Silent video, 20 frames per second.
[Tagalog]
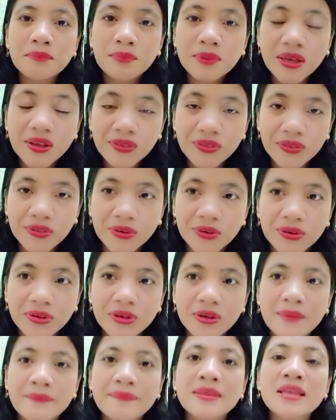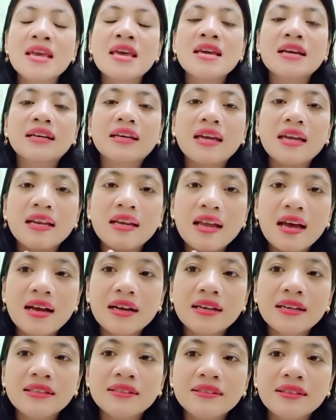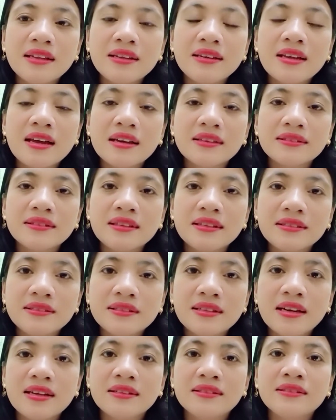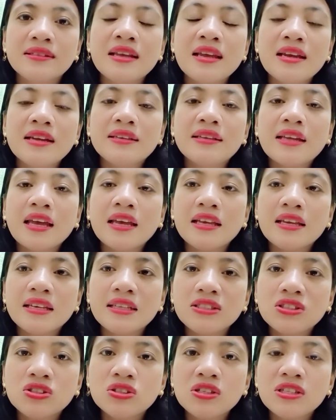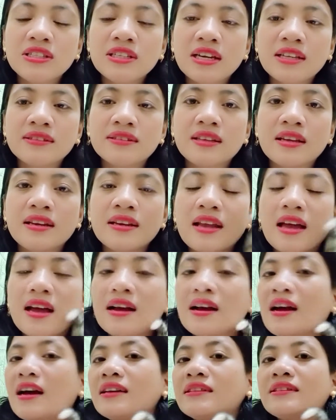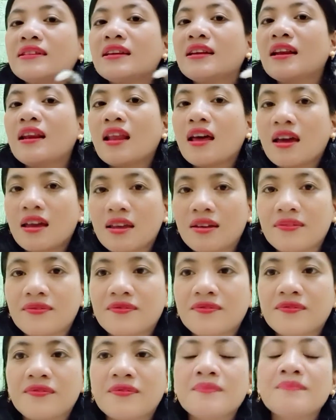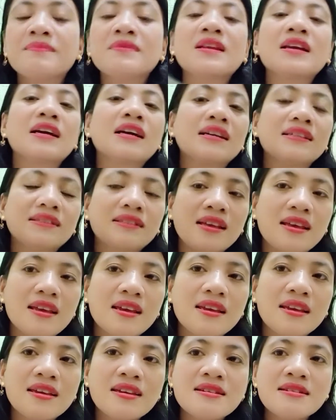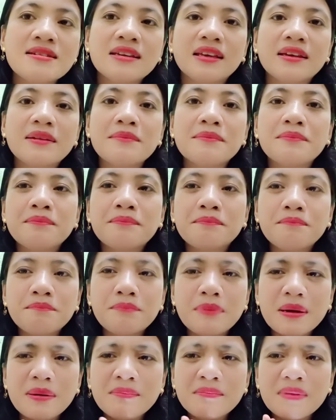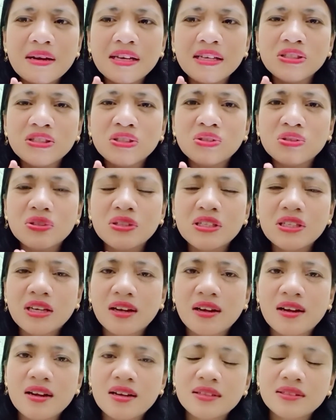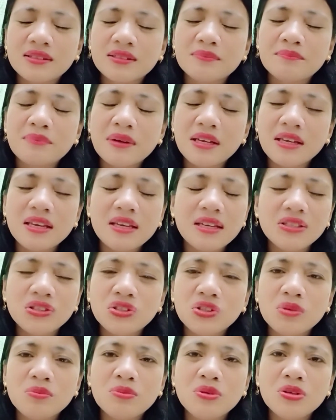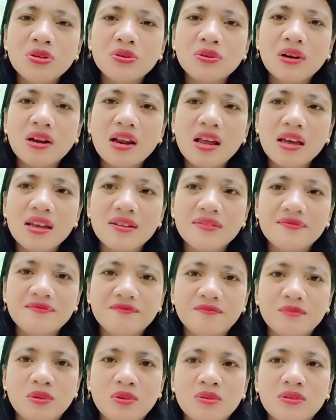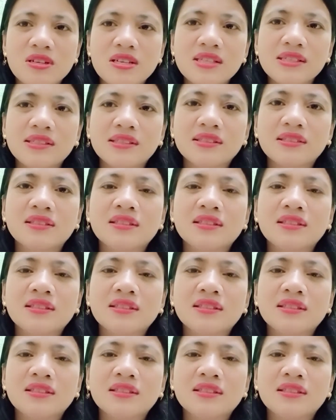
bitter. Kailangan din natin yan na i-enjoy natin ang ating life. Kasi, pag ma-enjoy ka, pag i-enjoy mo yung life mo, is